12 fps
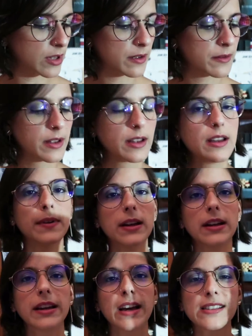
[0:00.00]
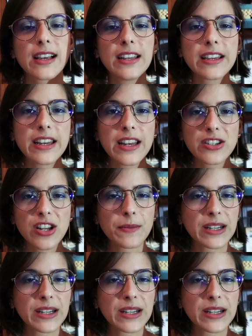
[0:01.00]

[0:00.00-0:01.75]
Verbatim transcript: né? que é As Alegrias da